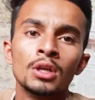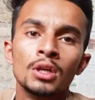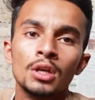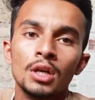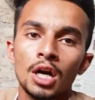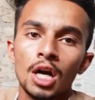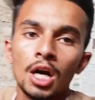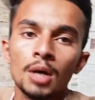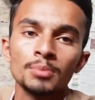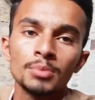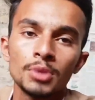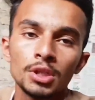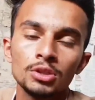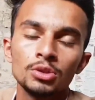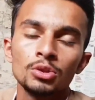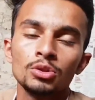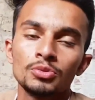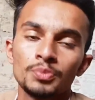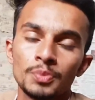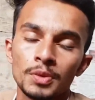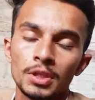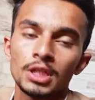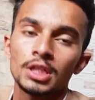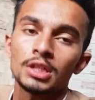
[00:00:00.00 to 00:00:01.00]
आम का जूस
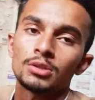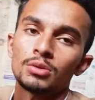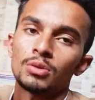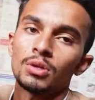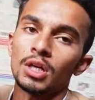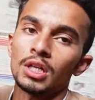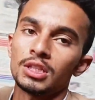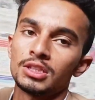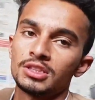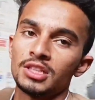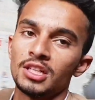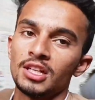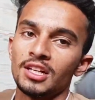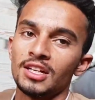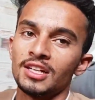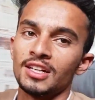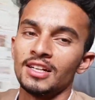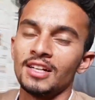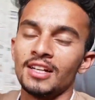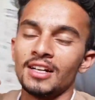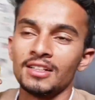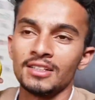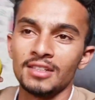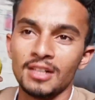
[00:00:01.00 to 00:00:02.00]
पियेंगे थोड़ा अच्छा
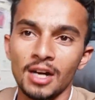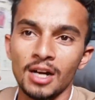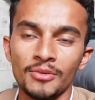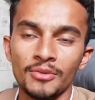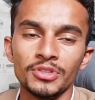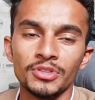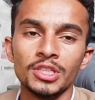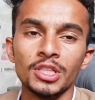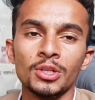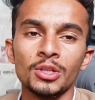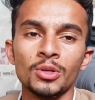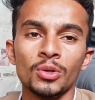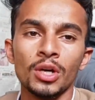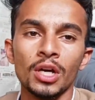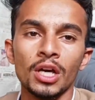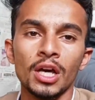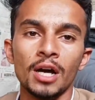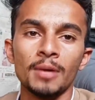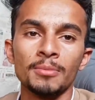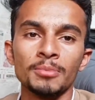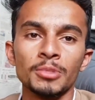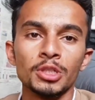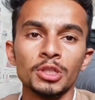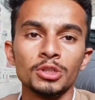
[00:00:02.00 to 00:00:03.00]
लगेगा काफ़ी दिन हो गए आम
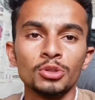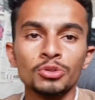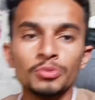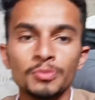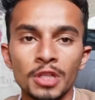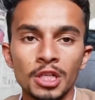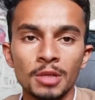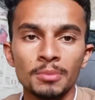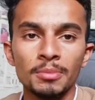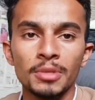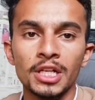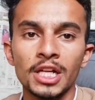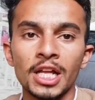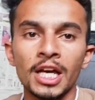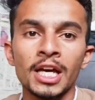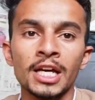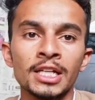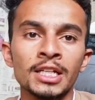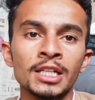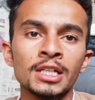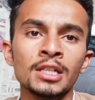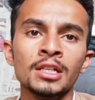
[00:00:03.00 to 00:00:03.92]
का जूस मैंने बनाया नहीं